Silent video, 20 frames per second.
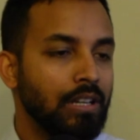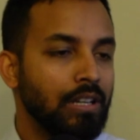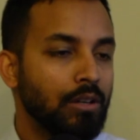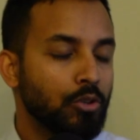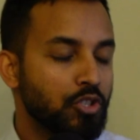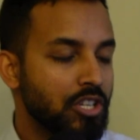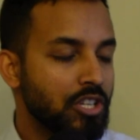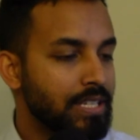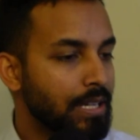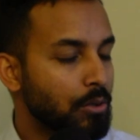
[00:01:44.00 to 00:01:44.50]

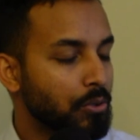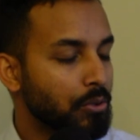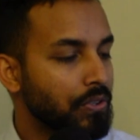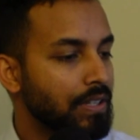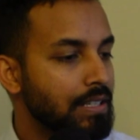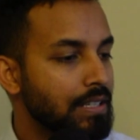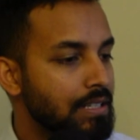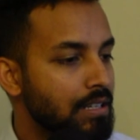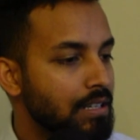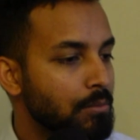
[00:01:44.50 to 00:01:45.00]
হচ্ছে ইয়ে করছে
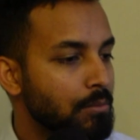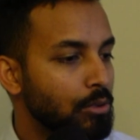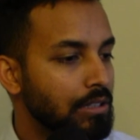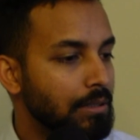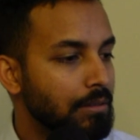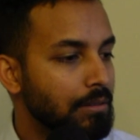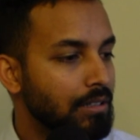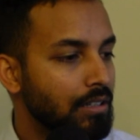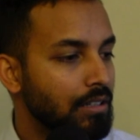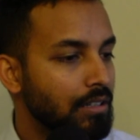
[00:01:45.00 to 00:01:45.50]
কি জানি বলে
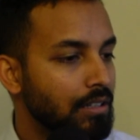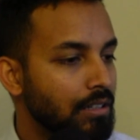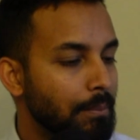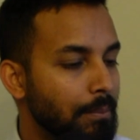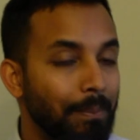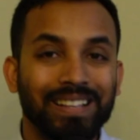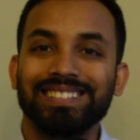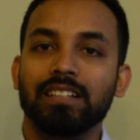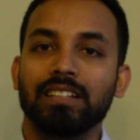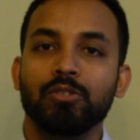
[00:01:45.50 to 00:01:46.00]

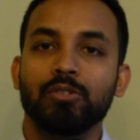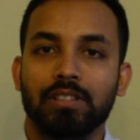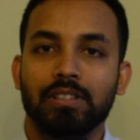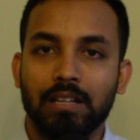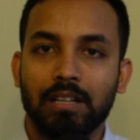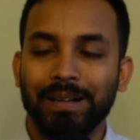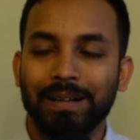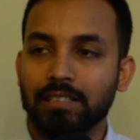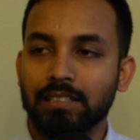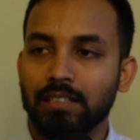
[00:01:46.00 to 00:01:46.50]
বাচ্চা হয়েছে
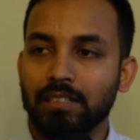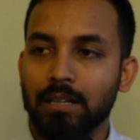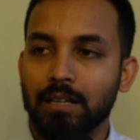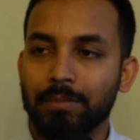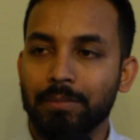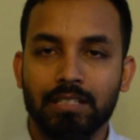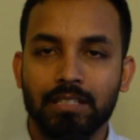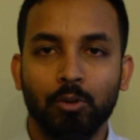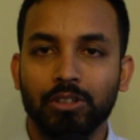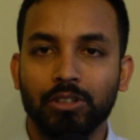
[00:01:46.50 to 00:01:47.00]
তার বাচ্চার নাম
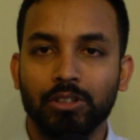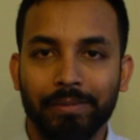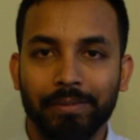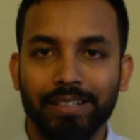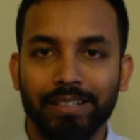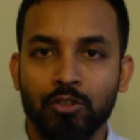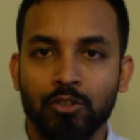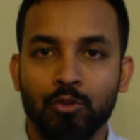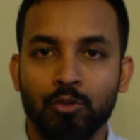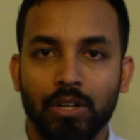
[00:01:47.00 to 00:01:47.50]
রাখছে পদ্মা
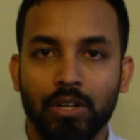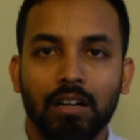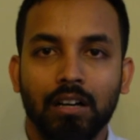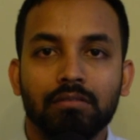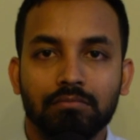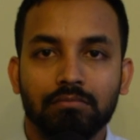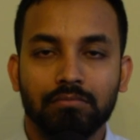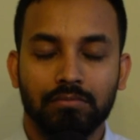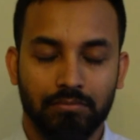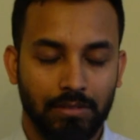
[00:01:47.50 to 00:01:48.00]
মেঘনা যমুনা
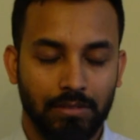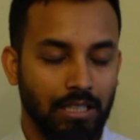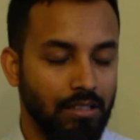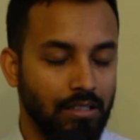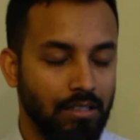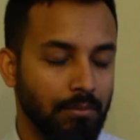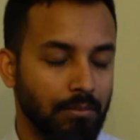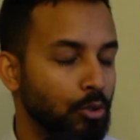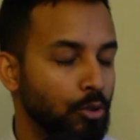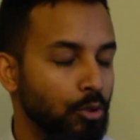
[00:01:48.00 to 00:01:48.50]
না না
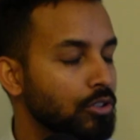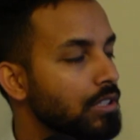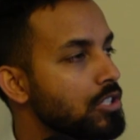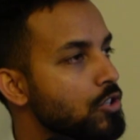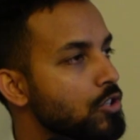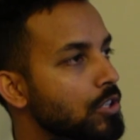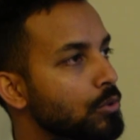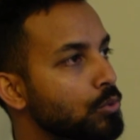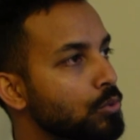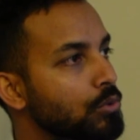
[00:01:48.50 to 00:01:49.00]
না পদ্মা
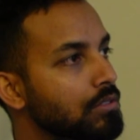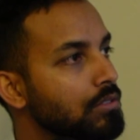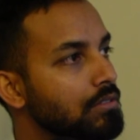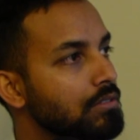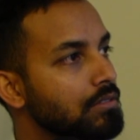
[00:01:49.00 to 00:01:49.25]
সেতু